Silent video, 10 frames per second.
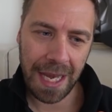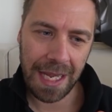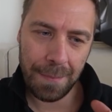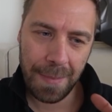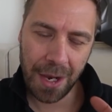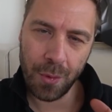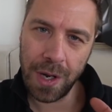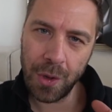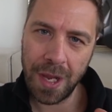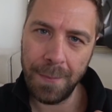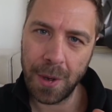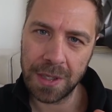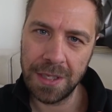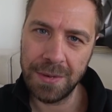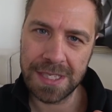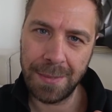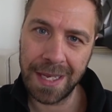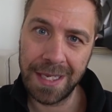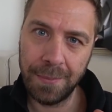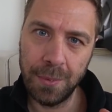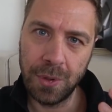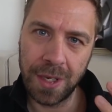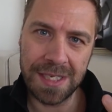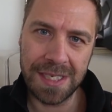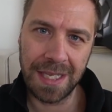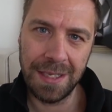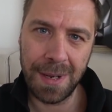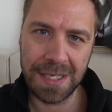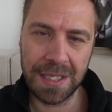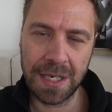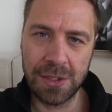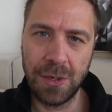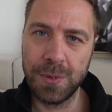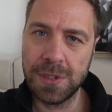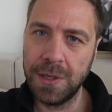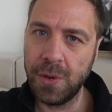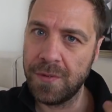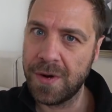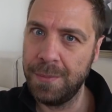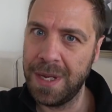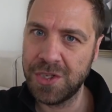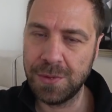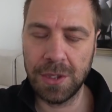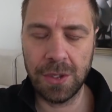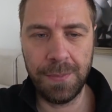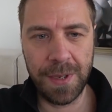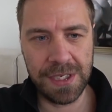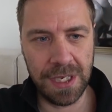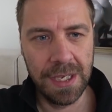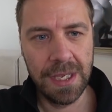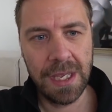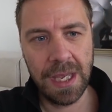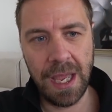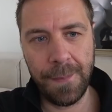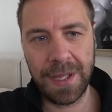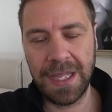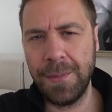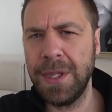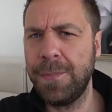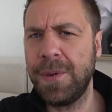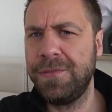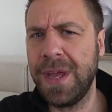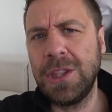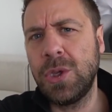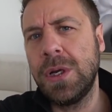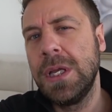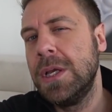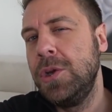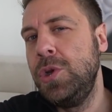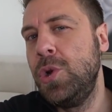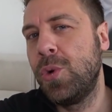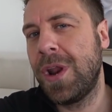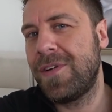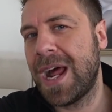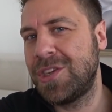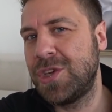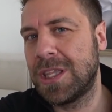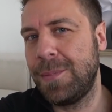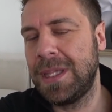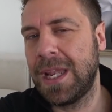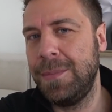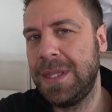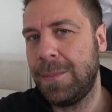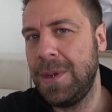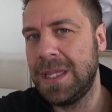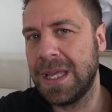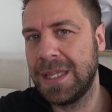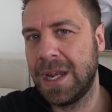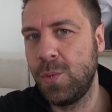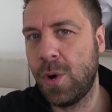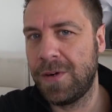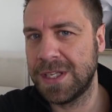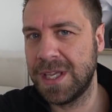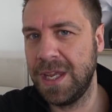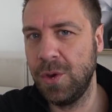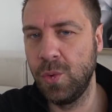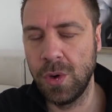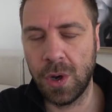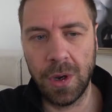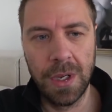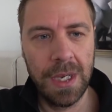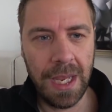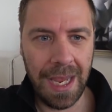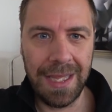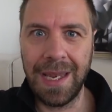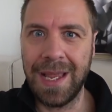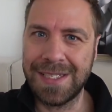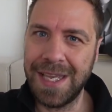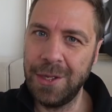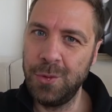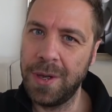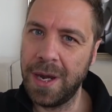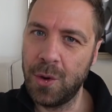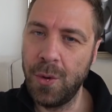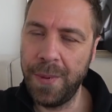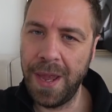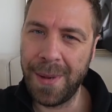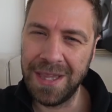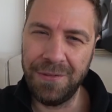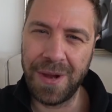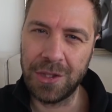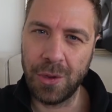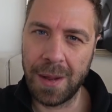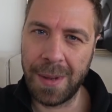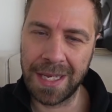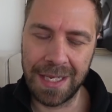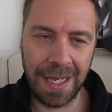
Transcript: ma quello che importa di questa macchina appunto è che sarà di base trazione posteriore, avrà un bilanciamento dei pesi eh, praticamente perfetto, non avrà certamente l'abitabilità della nuova serie 1 e della serie 2 Gran Coupé, ma di fatto è una macchina